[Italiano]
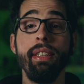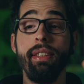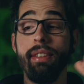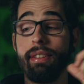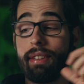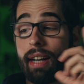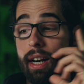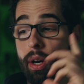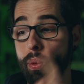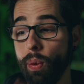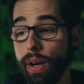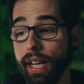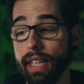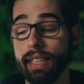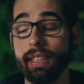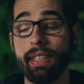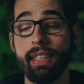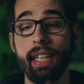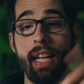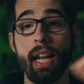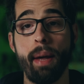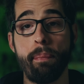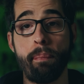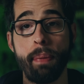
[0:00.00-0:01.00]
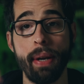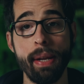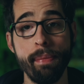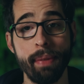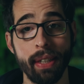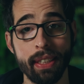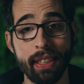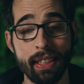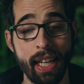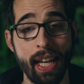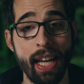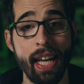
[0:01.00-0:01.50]
tra queste la
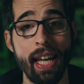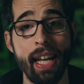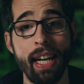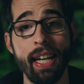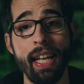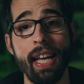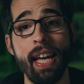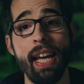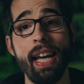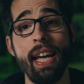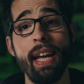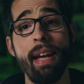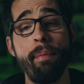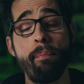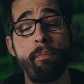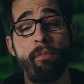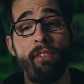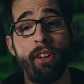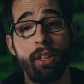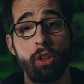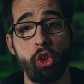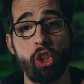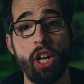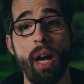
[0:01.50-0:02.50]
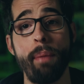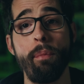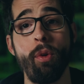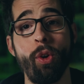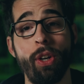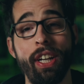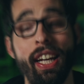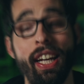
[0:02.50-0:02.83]
prima serie facciamo